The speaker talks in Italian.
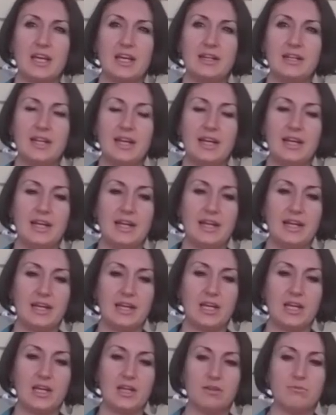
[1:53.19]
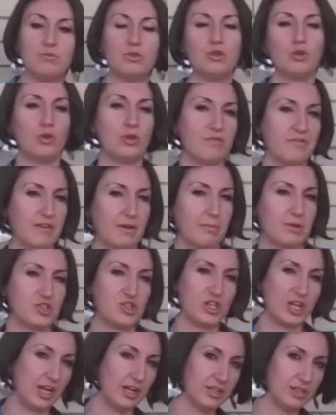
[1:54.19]
nel, non in
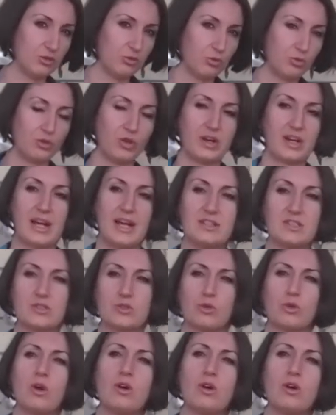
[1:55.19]
farmacia, in tutto il resto.